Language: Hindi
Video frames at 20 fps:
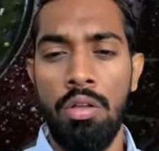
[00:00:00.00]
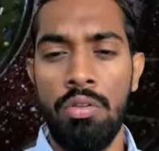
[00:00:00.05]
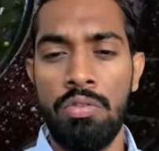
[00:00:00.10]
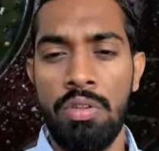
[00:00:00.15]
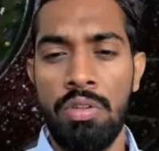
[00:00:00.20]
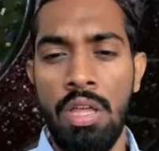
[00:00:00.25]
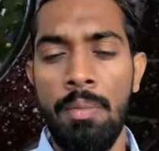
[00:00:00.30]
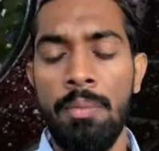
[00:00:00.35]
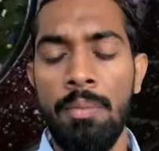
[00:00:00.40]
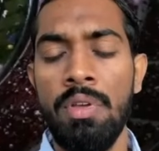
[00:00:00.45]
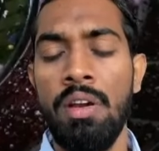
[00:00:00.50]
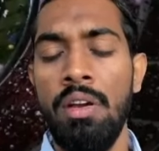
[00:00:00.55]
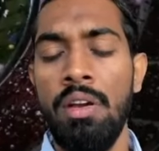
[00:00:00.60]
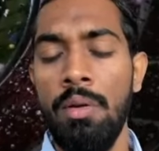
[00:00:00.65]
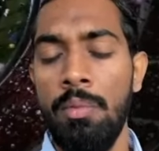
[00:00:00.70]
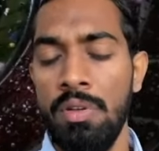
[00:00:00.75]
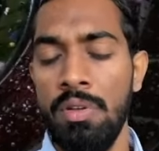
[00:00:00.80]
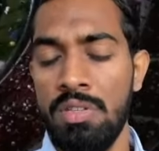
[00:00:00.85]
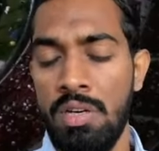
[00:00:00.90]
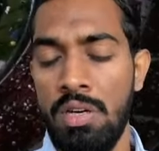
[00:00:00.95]
सैम गर्न ने
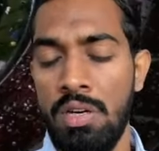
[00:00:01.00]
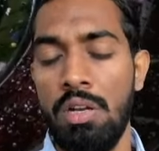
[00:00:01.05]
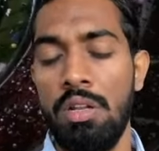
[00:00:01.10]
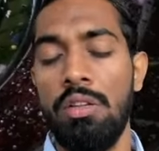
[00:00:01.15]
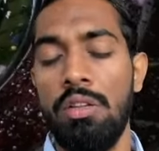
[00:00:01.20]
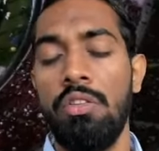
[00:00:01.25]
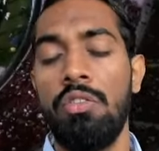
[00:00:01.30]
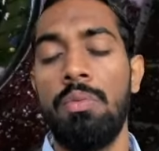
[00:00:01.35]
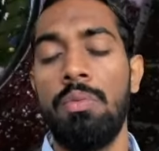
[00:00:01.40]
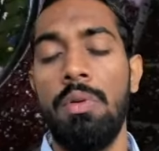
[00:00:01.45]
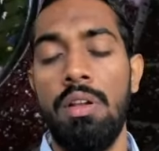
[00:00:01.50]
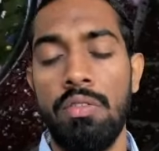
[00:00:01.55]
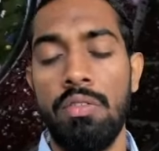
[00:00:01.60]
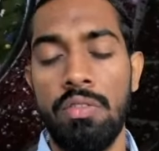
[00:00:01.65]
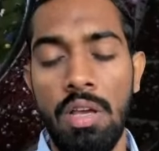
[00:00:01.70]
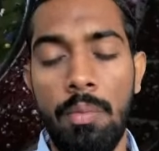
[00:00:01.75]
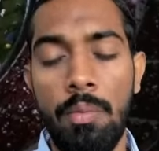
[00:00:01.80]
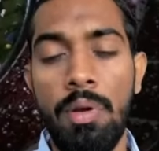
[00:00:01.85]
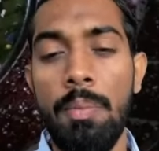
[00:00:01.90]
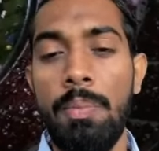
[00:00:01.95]
भी अच्छा डाला था स्पेल
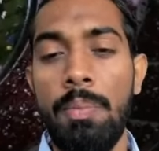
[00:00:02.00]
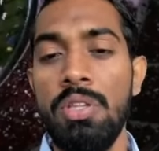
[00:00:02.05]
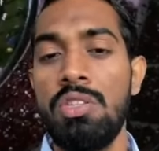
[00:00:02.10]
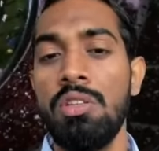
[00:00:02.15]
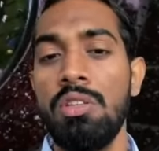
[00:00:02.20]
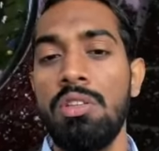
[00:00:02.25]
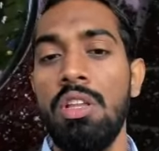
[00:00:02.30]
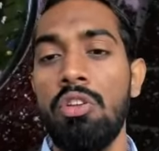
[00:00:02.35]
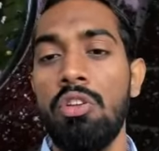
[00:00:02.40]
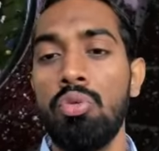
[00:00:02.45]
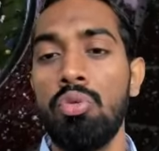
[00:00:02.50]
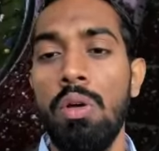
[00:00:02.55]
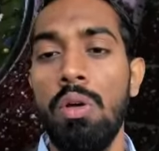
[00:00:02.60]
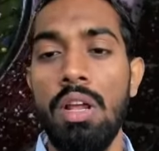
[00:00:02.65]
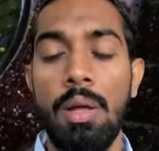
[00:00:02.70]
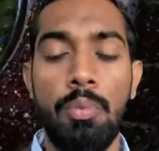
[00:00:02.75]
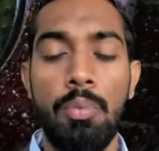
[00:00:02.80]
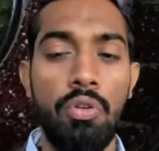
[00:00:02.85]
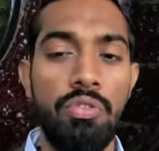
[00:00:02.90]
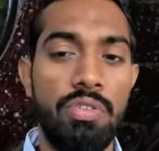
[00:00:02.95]
सामने पिछहत्तर स्क्वायर
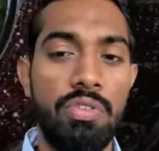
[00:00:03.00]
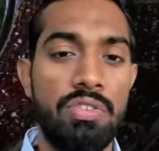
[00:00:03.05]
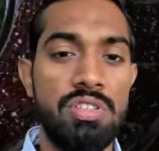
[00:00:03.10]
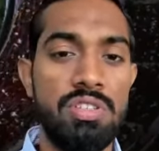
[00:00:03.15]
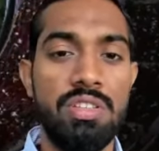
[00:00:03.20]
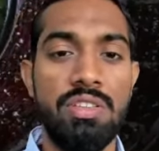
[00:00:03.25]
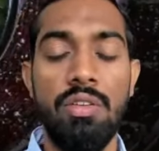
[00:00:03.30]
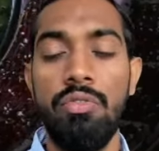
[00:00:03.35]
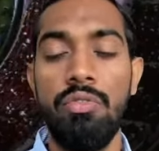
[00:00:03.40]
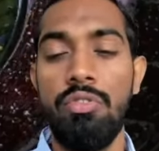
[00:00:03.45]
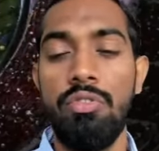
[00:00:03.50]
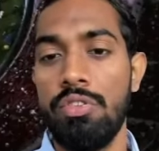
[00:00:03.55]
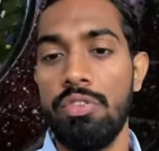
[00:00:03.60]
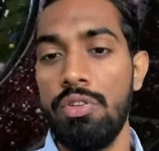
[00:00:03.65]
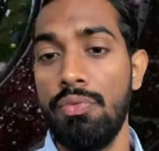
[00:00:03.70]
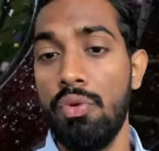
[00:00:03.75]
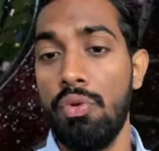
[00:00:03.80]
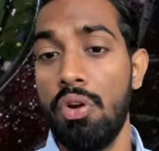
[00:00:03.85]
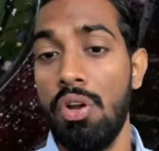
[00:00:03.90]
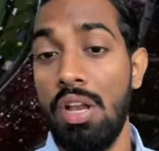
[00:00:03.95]
आपको 67
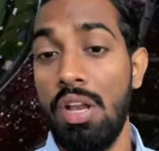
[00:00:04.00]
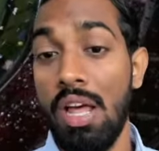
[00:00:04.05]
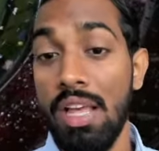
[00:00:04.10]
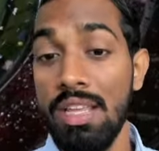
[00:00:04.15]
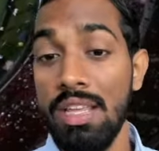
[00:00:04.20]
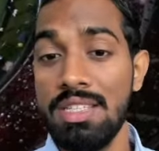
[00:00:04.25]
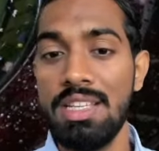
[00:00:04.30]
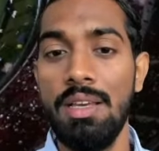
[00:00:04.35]
64 लास्ट